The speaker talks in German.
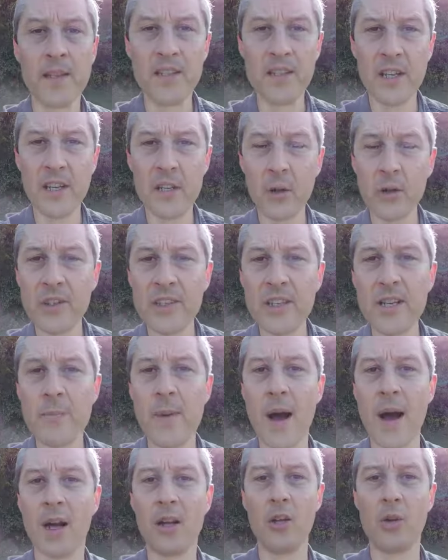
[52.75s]
die sich
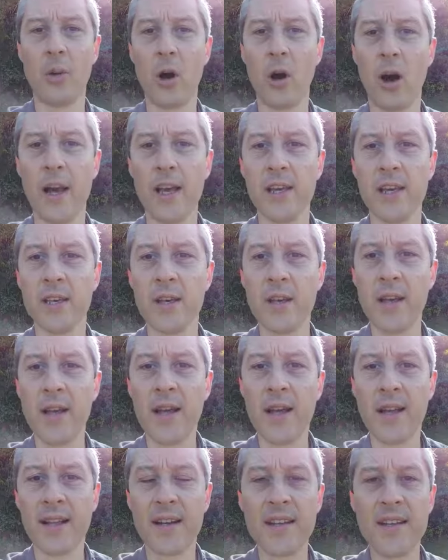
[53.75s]
lustig machen über euch,
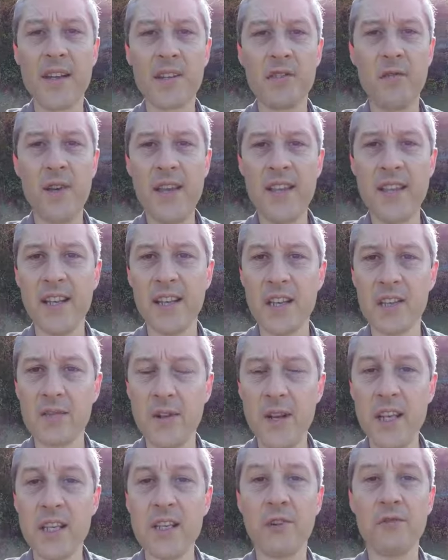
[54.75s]
dann ist es wichtig, dass
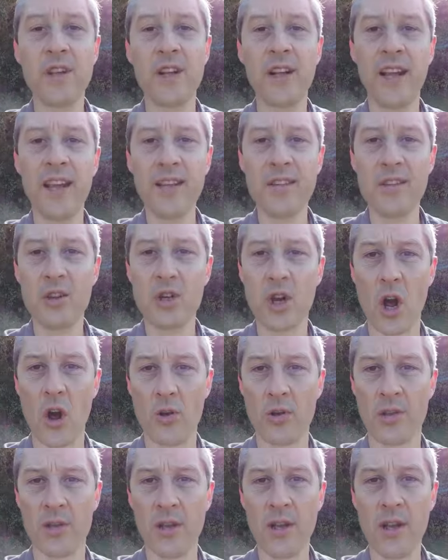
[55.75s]
wir nicht auf den Riesen
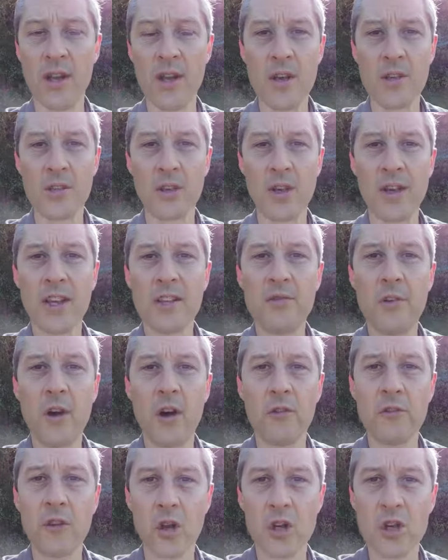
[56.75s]
schauen, sondern dass
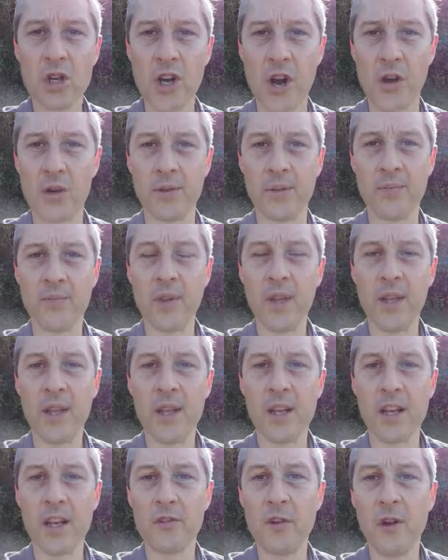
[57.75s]
wir auf Gott schauen.
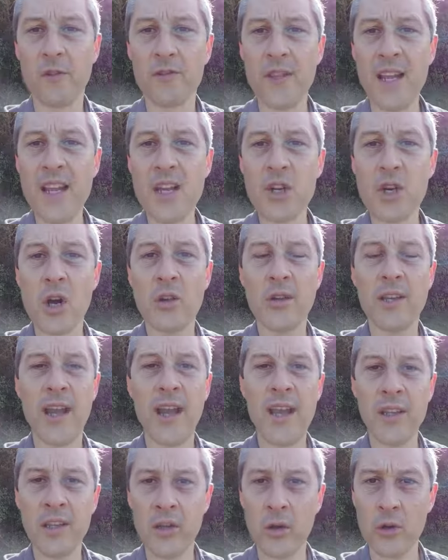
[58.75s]
Dass wir auf den schauen,
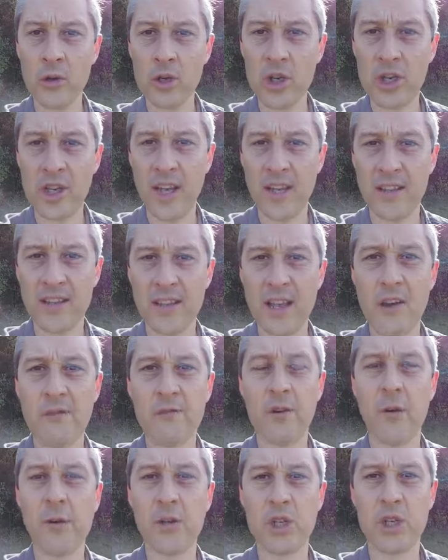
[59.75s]
der hinter uns steht, der
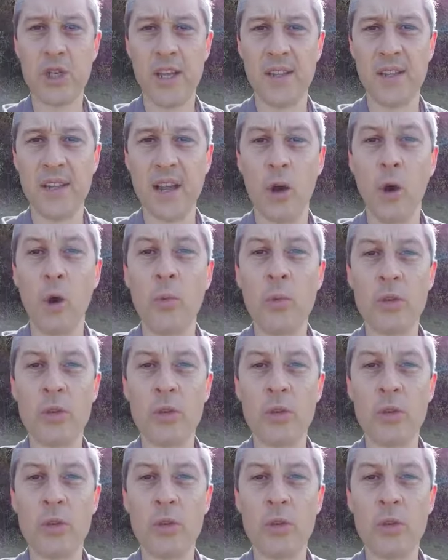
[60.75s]
vor uns steht, der